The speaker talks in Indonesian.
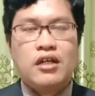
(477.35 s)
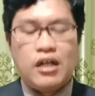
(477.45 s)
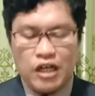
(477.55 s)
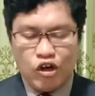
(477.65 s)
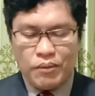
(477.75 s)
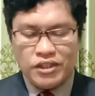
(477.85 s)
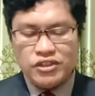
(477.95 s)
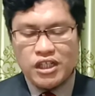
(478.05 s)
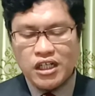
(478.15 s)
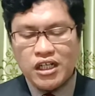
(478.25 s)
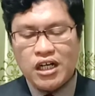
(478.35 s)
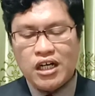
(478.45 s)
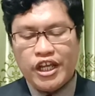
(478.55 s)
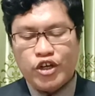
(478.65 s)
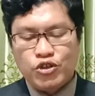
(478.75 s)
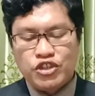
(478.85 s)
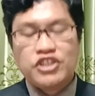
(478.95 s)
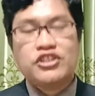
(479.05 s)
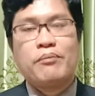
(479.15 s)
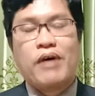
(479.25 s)
lau menjaga
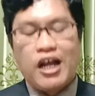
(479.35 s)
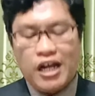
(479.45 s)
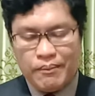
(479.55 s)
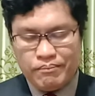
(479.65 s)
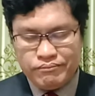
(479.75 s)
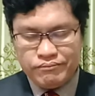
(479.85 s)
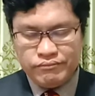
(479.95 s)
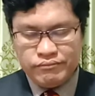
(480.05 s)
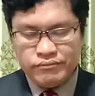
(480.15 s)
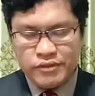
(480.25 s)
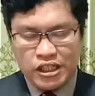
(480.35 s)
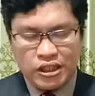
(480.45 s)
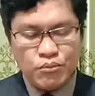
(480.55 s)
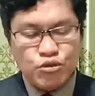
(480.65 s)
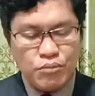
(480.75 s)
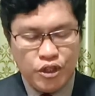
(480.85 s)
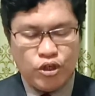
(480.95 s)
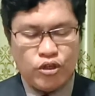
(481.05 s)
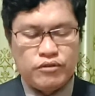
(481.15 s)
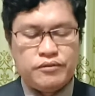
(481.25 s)
ekosistem alam atau bumi
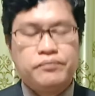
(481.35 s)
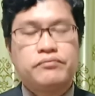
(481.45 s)
on.